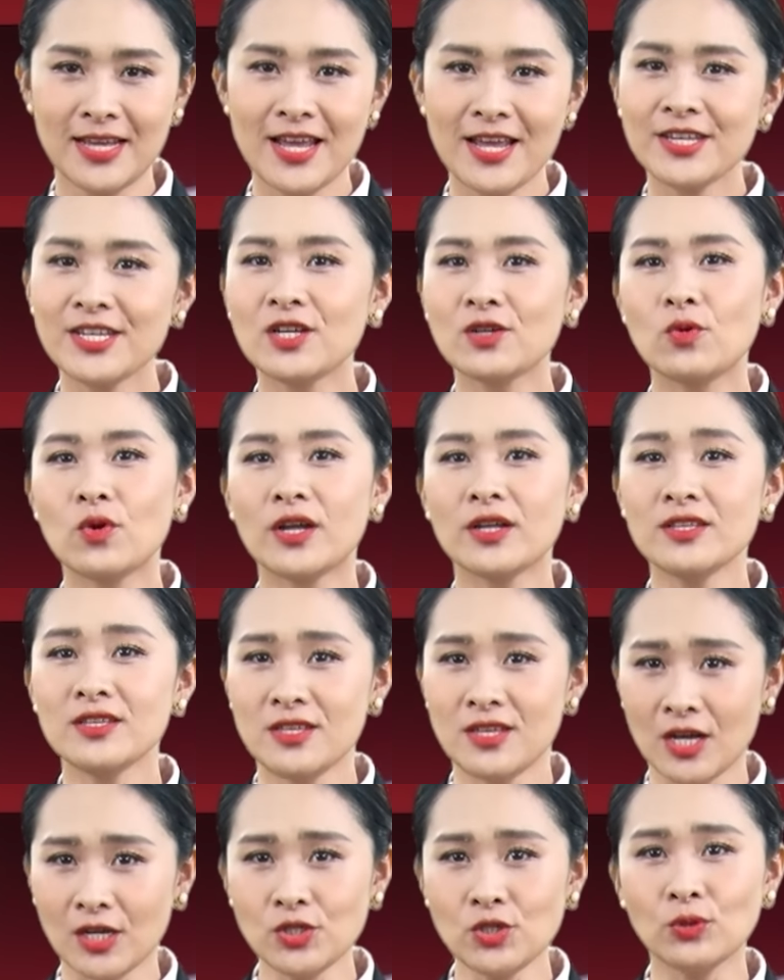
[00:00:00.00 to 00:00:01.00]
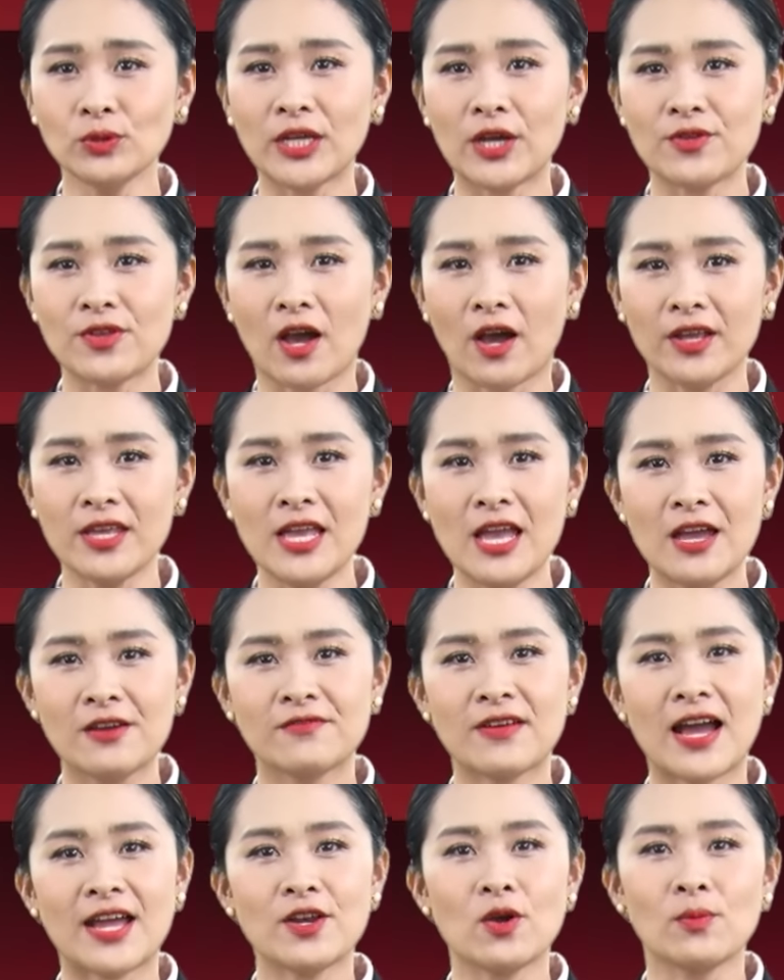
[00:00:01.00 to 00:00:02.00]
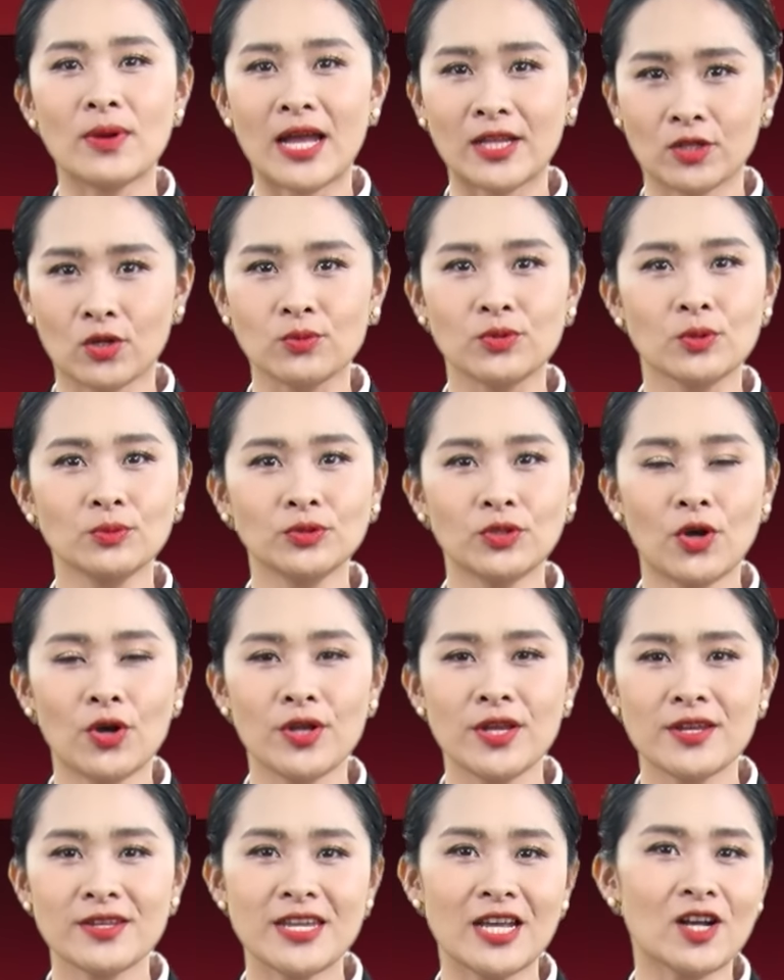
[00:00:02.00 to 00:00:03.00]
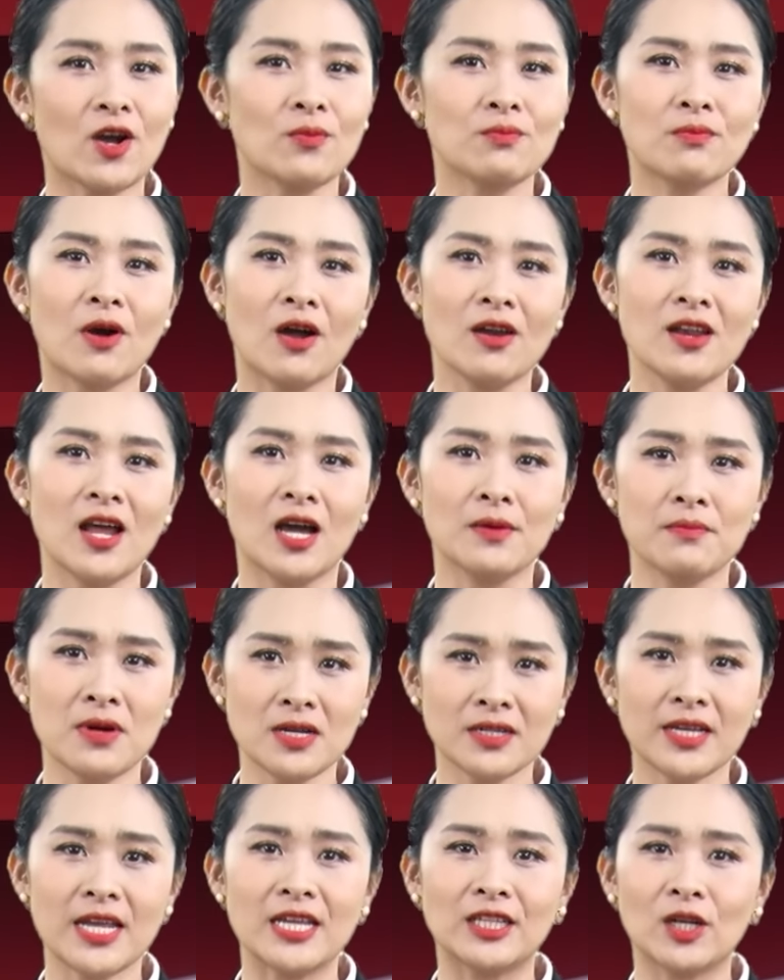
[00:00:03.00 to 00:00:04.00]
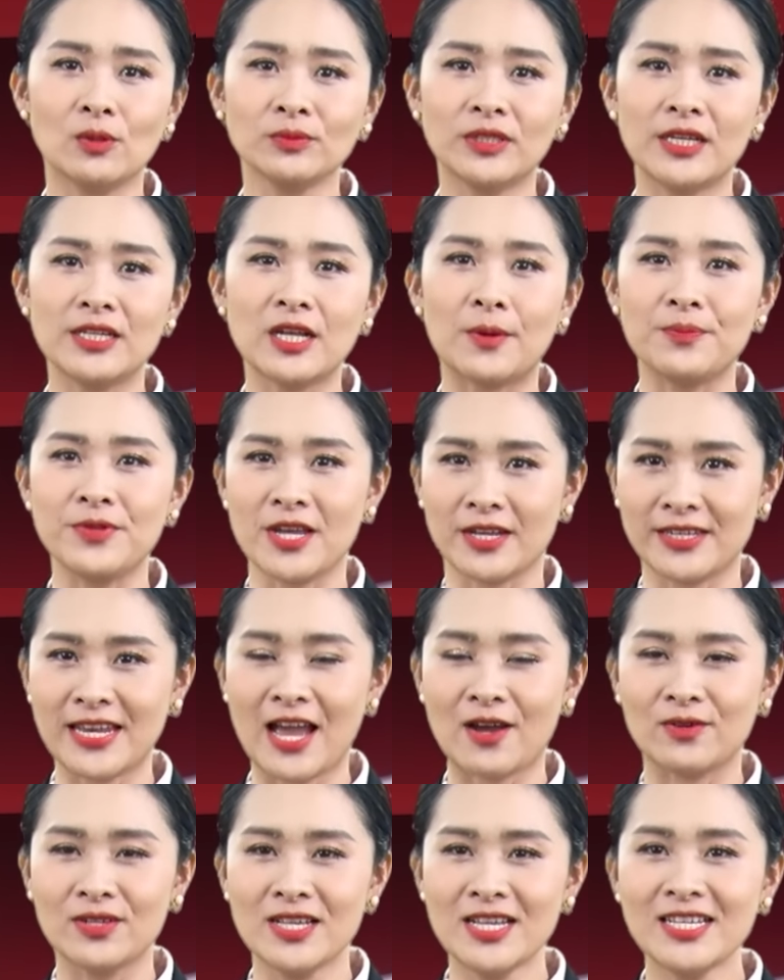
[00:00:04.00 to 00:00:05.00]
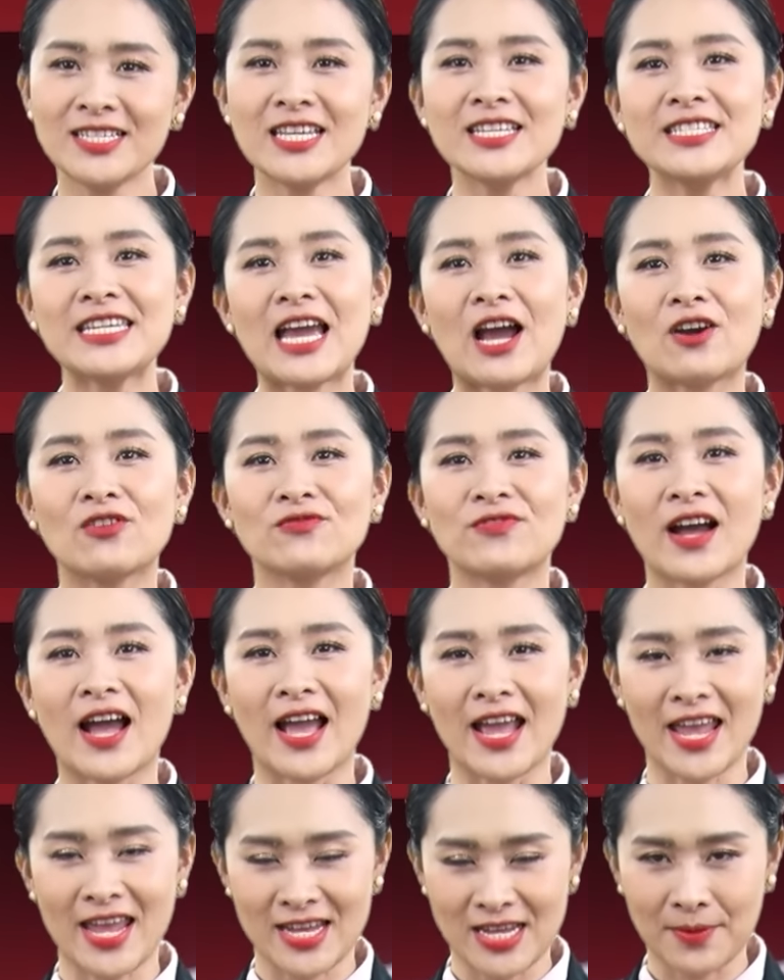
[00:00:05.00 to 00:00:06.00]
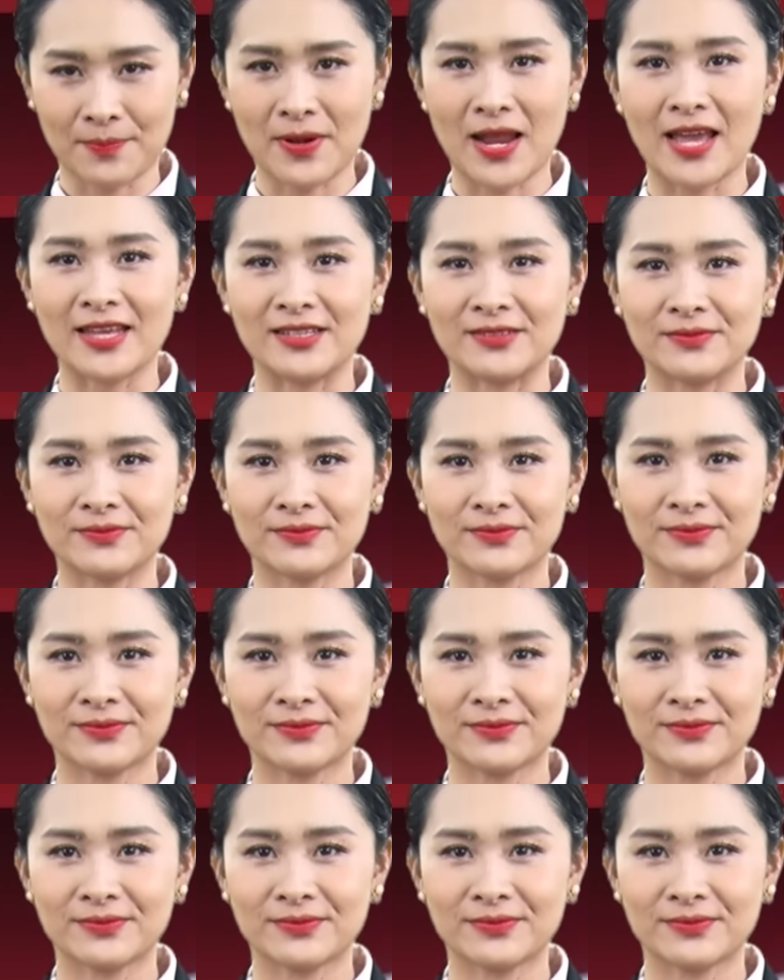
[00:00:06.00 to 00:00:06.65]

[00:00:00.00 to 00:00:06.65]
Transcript: Đừng quên nhấn chuông theo dõi và đồng hành cùng chúng tôi để không bỏ lỡ bất kỳ thông tin cập nhật nào. Xin chào và hẹn gặp lại!